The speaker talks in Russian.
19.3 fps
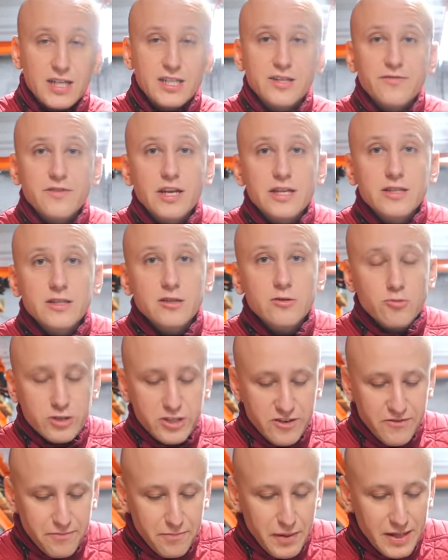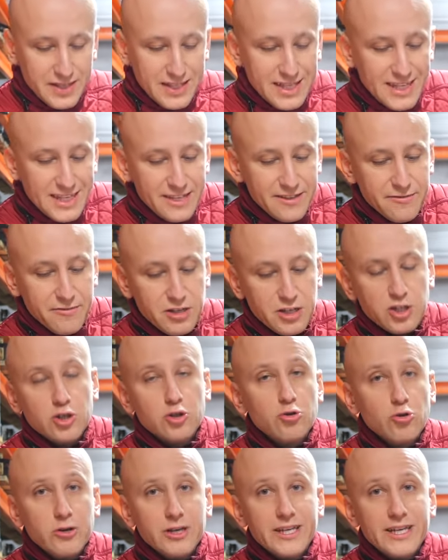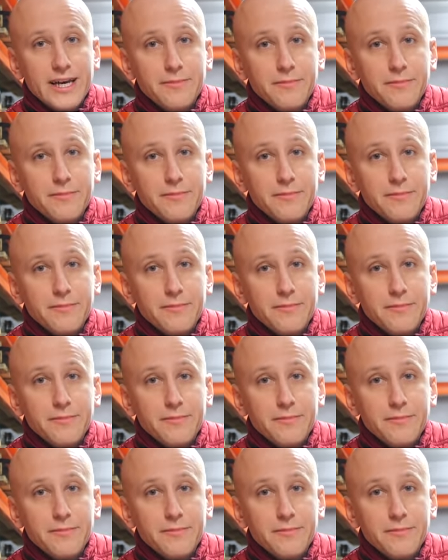Также в ряде случаев подклинивает шток